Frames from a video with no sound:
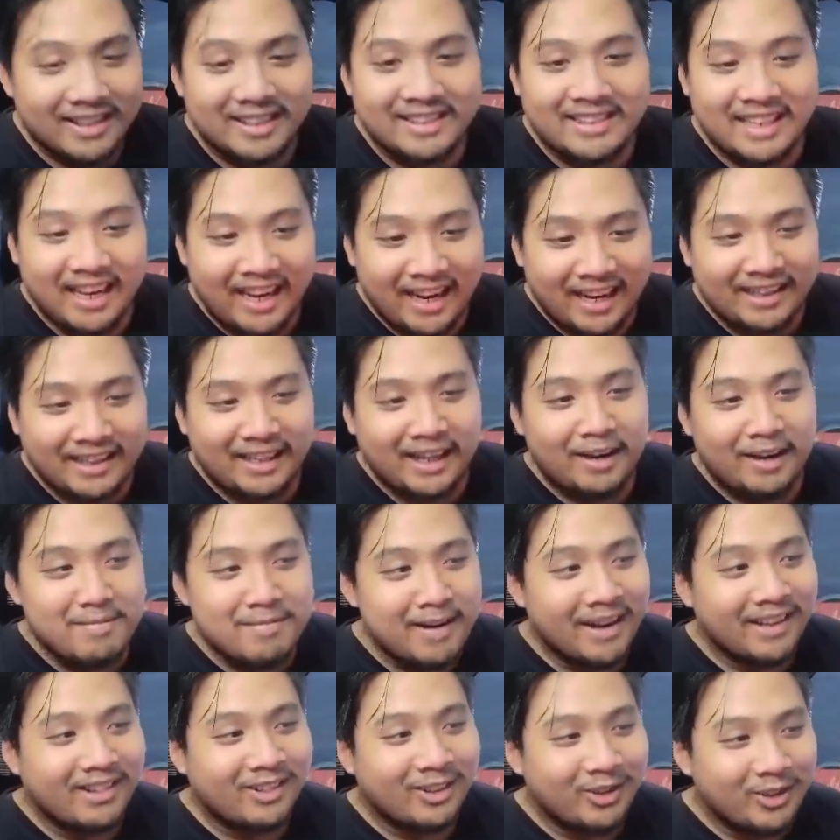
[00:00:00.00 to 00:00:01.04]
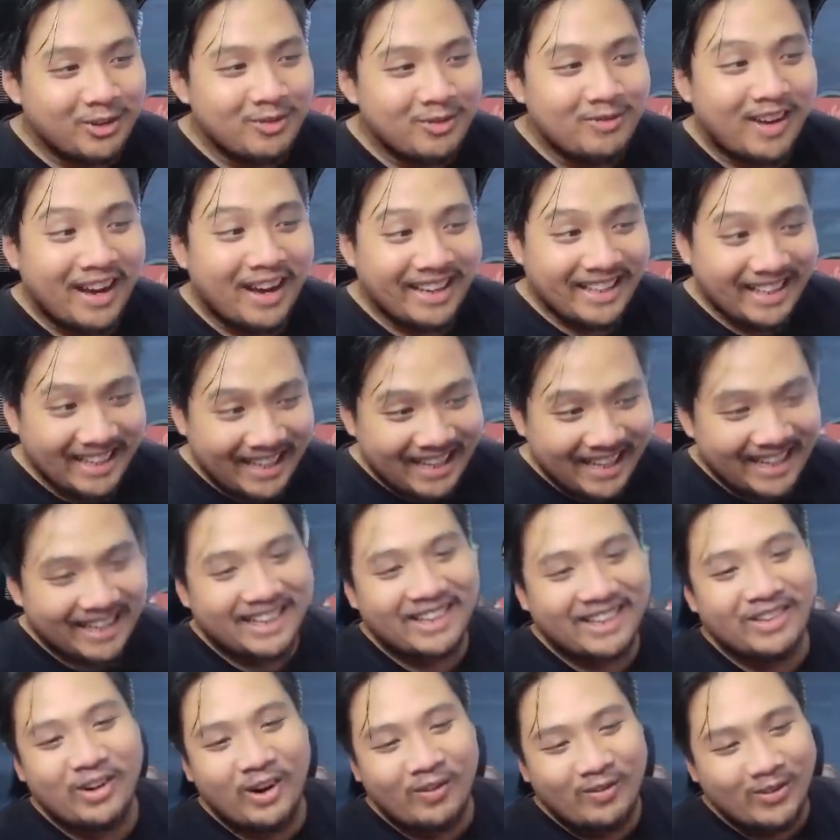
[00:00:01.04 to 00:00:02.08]
Sangat amat
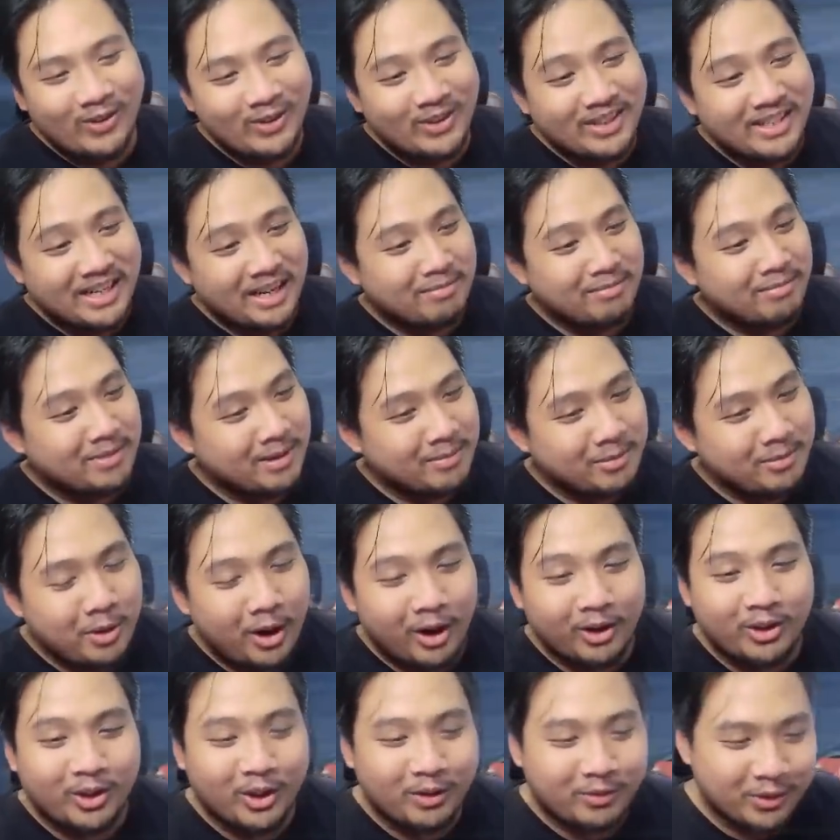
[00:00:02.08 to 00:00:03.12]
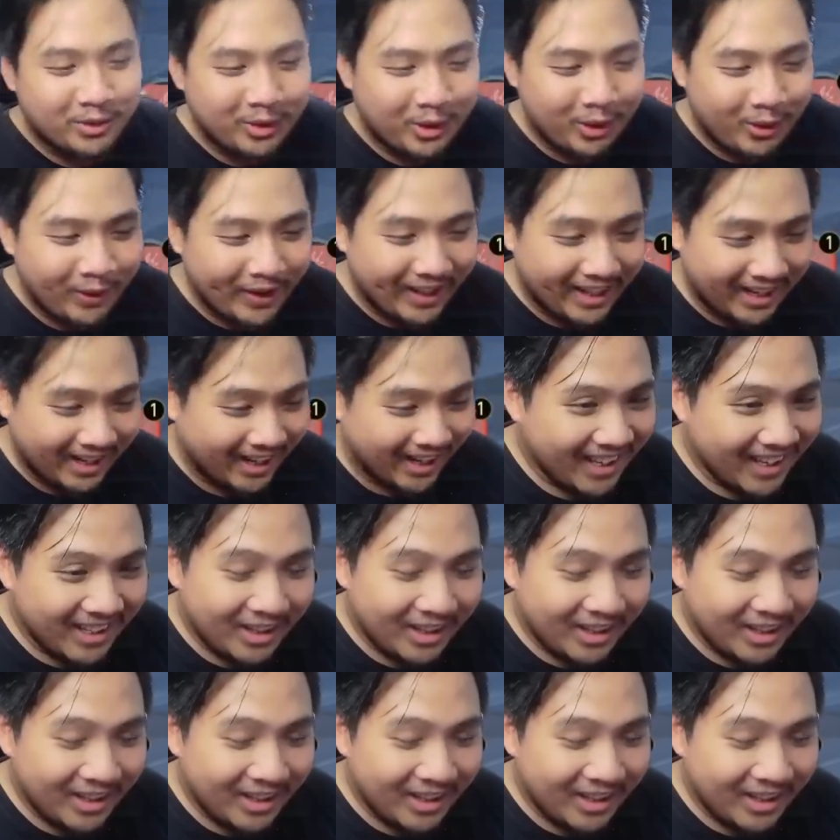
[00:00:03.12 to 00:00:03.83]
lumayan, 26.000 out of nowhere.